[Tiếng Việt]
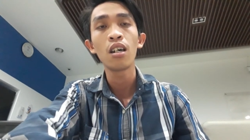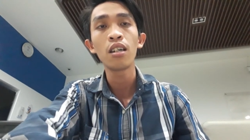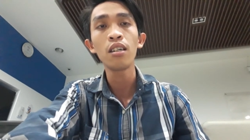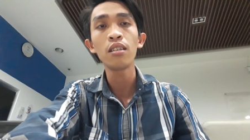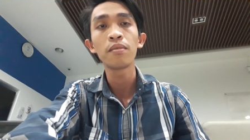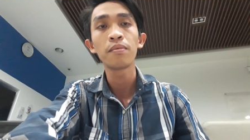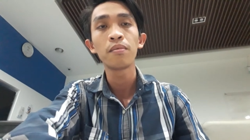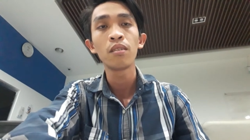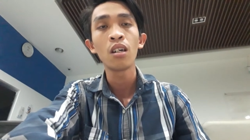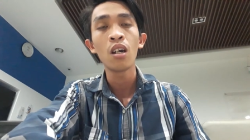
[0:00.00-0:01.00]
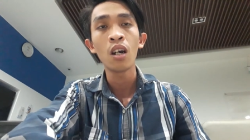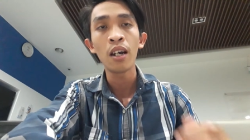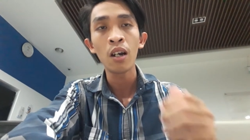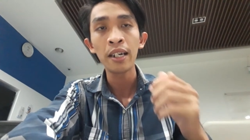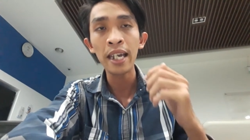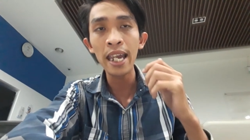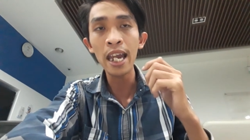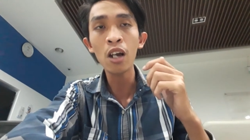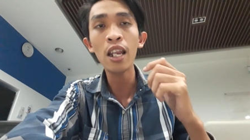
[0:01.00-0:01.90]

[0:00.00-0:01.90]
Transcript: đó. nghe